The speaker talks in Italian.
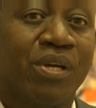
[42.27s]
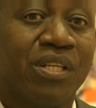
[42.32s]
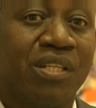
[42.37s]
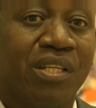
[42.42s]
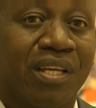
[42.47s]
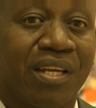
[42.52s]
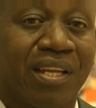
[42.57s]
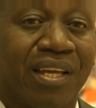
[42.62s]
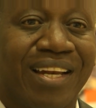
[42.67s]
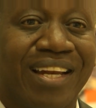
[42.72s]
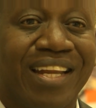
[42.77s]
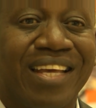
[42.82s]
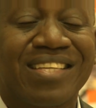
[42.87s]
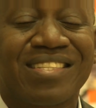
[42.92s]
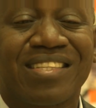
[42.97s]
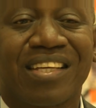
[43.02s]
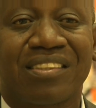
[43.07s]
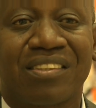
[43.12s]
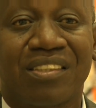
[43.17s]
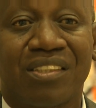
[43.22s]
dire, le
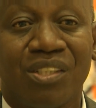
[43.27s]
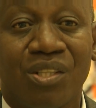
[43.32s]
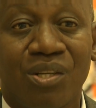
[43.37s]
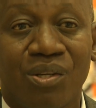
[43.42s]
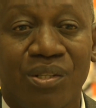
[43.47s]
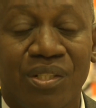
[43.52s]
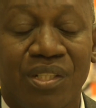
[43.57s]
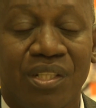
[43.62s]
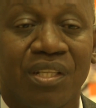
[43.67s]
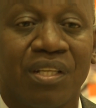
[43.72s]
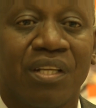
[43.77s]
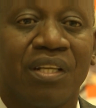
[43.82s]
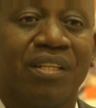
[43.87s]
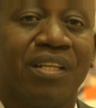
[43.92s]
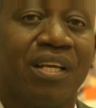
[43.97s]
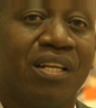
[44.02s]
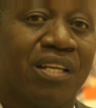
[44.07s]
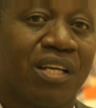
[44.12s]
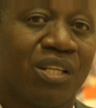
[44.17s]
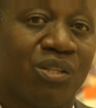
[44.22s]
esazioni
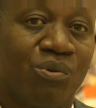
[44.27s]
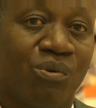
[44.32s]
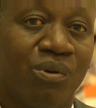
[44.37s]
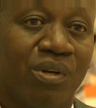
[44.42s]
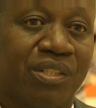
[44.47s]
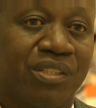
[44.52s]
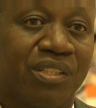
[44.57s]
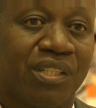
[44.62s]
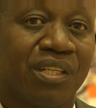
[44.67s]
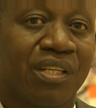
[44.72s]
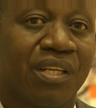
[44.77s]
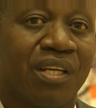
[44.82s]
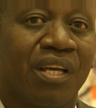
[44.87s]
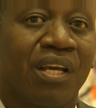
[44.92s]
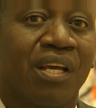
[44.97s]
degli adulti.